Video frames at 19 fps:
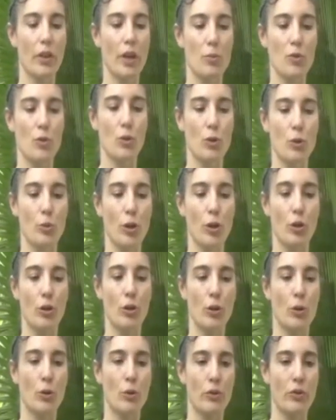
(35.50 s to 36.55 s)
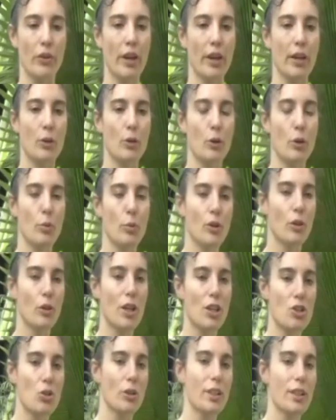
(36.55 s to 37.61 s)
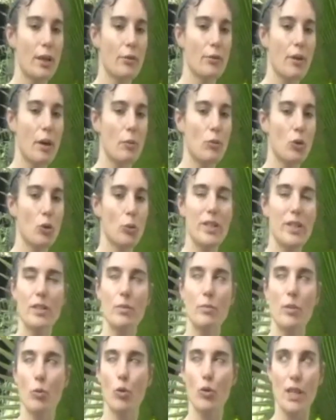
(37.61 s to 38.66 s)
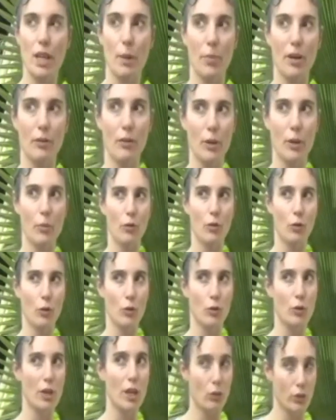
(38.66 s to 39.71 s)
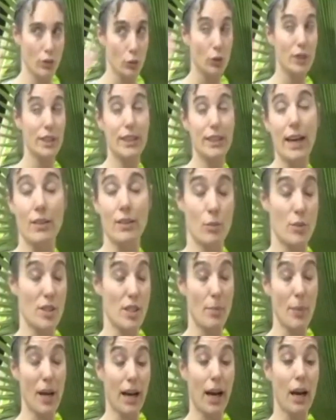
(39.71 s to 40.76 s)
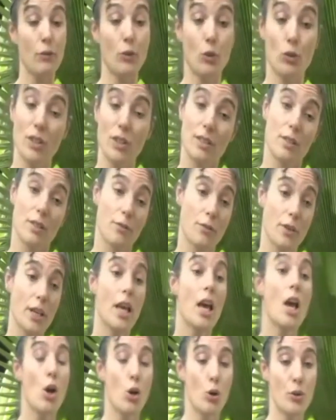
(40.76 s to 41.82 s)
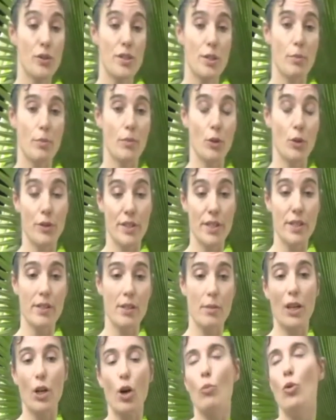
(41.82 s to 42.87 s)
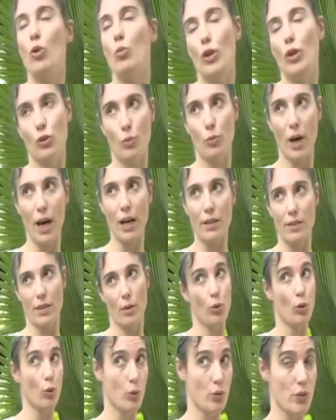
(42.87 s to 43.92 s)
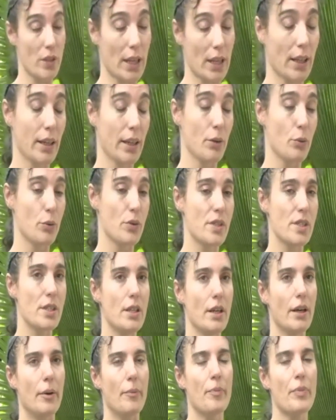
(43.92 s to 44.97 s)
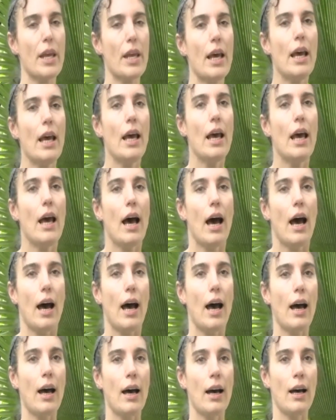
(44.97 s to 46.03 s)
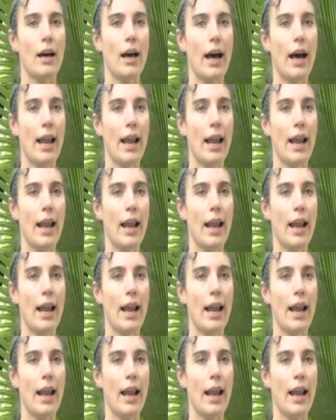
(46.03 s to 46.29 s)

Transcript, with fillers: absolument que le concert ait lieu pendant la journée de la femme le 8, mais bon, ça n'a pas vraiment fonctionné au niveau des dates, mais c'est pas grave. Donc ça s'est fait le 10, le 10, mais comme le mois de mars est un peu consacré aussi à, à